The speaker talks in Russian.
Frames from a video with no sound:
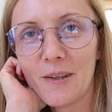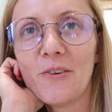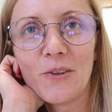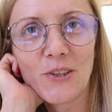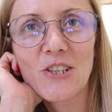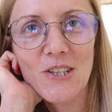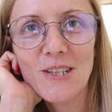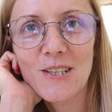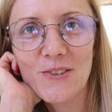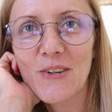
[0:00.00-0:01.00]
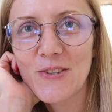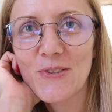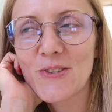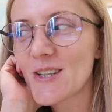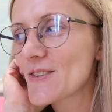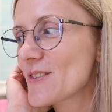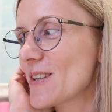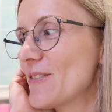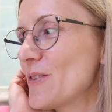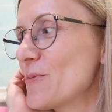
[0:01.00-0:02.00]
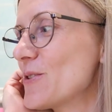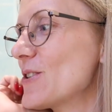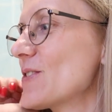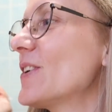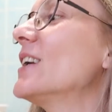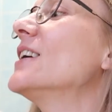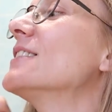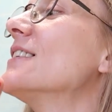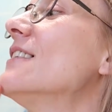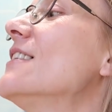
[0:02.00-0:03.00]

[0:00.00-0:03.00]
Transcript: Говорю, даже если жвачку съешь, все равно будешь вонять.